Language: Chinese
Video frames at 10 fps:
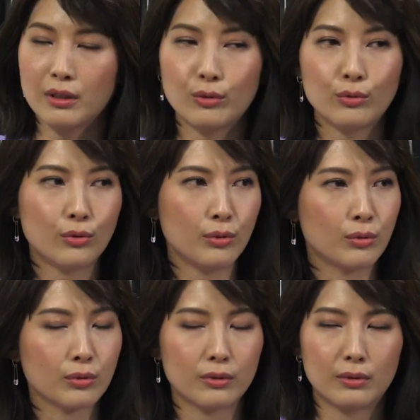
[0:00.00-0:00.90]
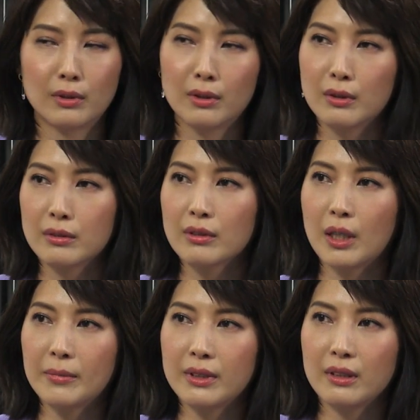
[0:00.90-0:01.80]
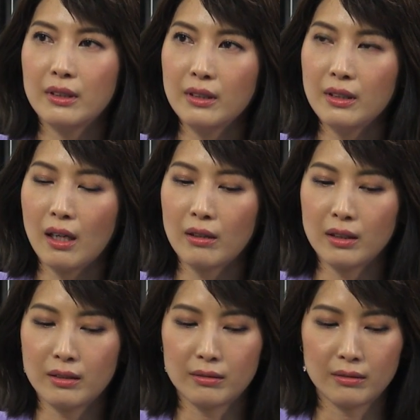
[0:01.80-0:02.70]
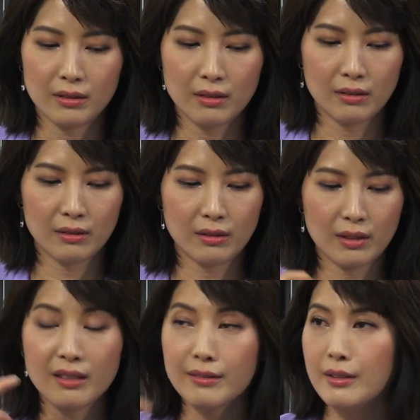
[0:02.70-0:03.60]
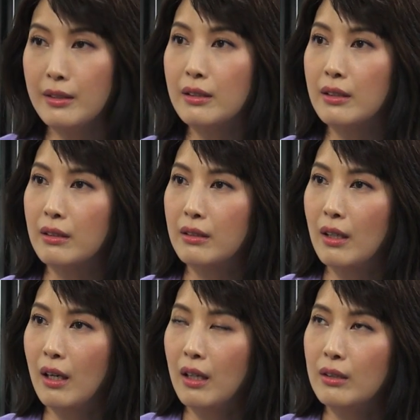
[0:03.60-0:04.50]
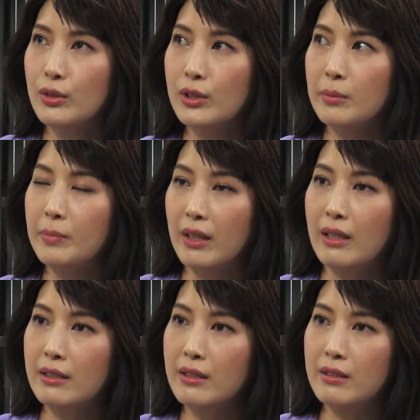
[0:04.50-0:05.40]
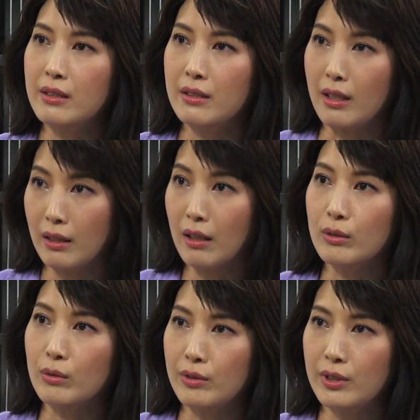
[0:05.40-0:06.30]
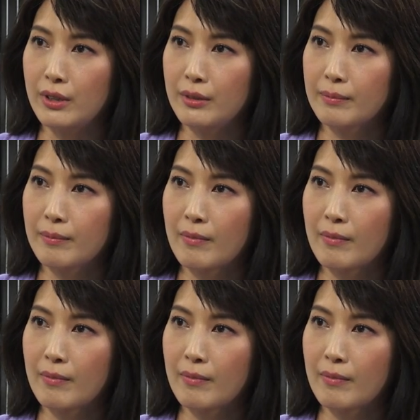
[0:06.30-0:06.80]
跟剧组，他们一定要很清晰的，就是表达自己想要的东西。对，